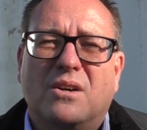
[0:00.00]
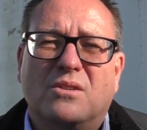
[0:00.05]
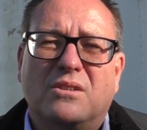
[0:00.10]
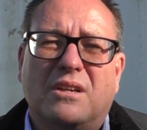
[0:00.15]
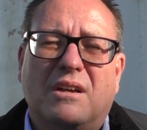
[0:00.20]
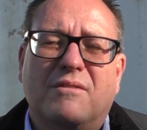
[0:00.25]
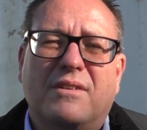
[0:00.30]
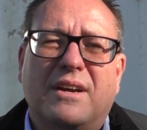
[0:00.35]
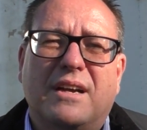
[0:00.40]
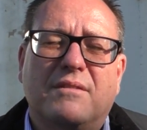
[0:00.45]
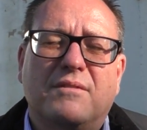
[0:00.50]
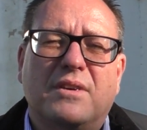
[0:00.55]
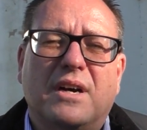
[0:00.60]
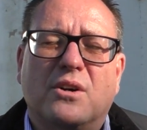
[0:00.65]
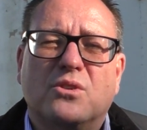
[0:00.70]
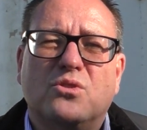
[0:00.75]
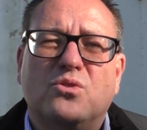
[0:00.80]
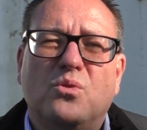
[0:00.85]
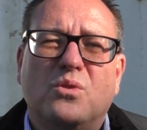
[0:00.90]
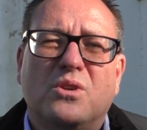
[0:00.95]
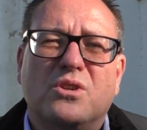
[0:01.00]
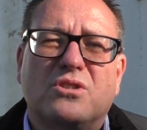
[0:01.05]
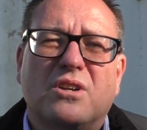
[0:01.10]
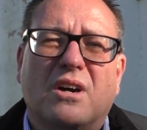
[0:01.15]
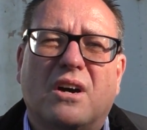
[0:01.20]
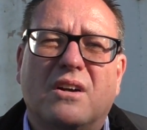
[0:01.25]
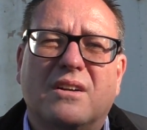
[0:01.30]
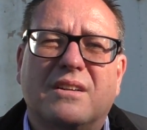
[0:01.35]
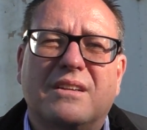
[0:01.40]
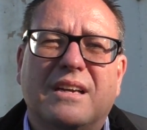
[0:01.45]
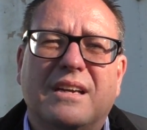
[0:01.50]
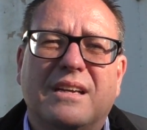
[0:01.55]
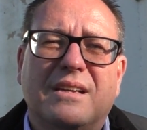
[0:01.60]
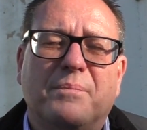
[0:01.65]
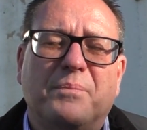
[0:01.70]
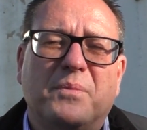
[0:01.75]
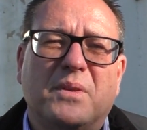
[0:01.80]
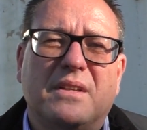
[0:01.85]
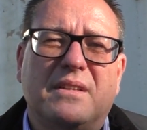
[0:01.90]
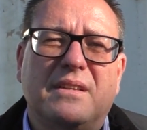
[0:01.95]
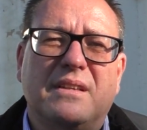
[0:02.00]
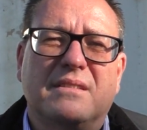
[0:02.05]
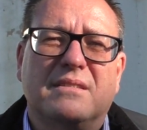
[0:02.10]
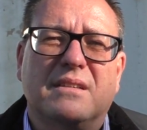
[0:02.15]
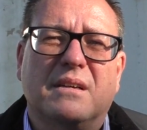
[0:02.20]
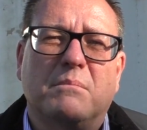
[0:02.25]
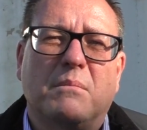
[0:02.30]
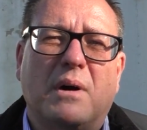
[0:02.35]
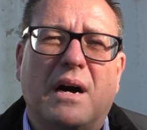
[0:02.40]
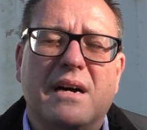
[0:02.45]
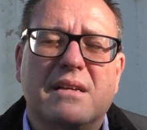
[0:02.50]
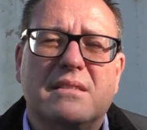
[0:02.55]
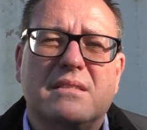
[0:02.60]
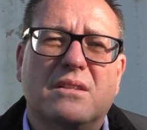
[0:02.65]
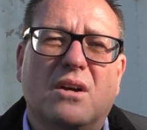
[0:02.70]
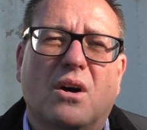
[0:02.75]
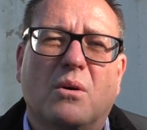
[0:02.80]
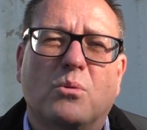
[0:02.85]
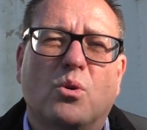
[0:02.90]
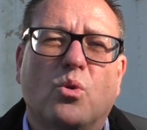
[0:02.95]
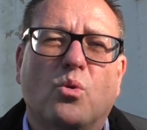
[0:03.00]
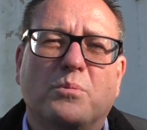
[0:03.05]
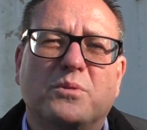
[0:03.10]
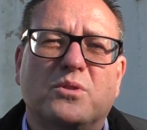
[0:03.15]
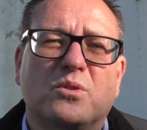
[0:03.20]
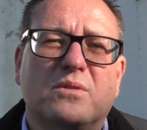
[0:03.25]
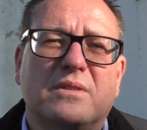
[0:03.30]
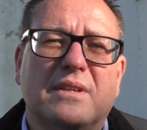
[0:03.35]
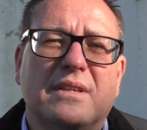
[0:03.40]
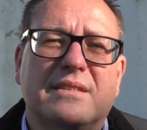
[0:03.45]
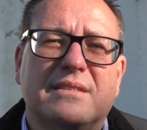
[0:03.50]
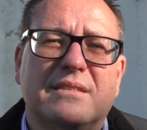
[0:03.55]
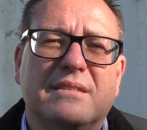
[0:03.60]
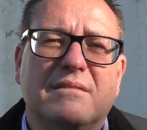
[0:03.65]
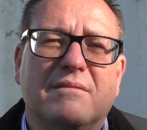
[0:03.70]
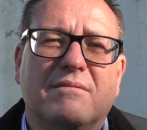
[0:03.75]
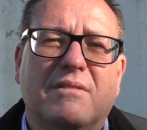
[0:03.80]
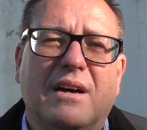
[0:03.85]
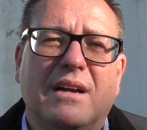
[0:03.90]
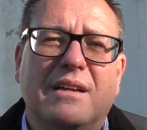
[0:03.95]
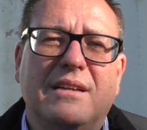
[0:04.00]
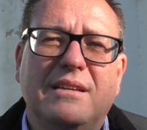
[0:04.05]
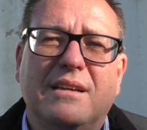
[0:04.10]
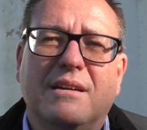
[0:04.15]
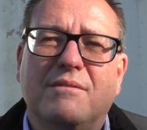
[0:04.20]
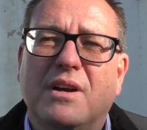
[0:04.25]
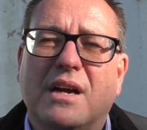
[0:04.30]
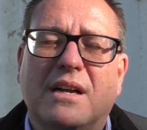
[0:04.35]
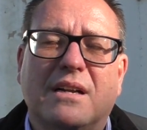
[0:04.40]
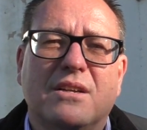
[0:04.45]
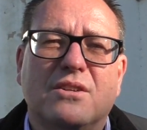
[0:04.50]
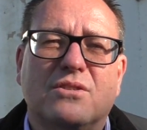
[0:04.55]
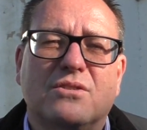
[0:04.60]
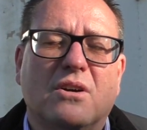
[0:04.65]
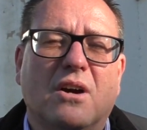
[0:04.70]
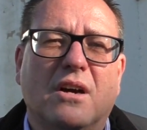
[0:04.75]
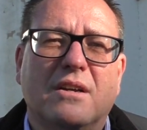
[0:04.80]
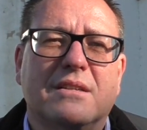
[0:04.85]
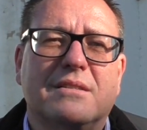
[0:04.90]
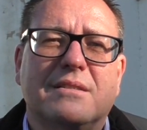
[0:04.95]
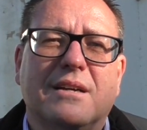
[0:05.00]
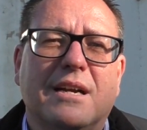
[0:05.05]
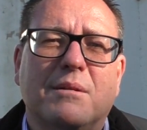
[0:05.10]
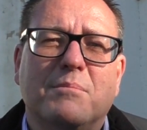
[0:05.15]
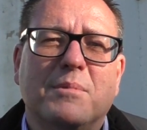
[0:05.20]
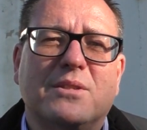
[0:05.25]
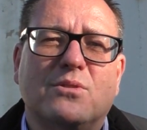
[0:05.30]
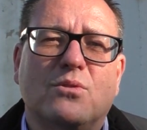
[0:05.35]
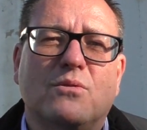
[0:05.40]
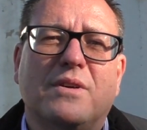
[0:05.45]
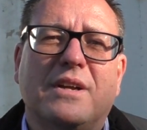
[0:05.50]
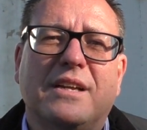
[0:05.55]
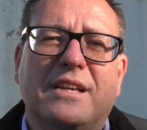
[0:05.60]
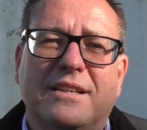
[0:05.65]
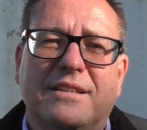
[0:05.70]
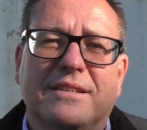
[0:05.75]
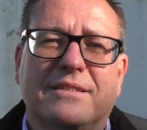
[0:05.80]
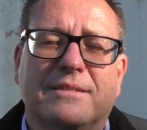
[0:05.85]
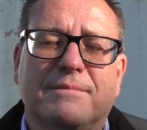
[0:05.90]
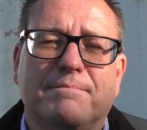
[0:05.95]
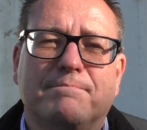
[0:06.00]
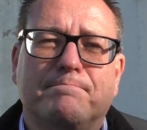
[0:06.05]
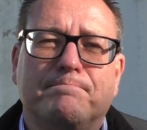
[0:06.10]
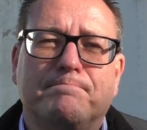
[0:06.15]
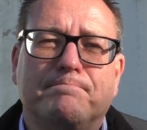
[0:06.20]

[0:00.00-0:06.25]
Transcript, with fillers: Und dann werden wir auch zügig daran gehen, diese Maßnahme umzusetzen, weil hier wirklich keine Zeit mehr zu verlieren ist.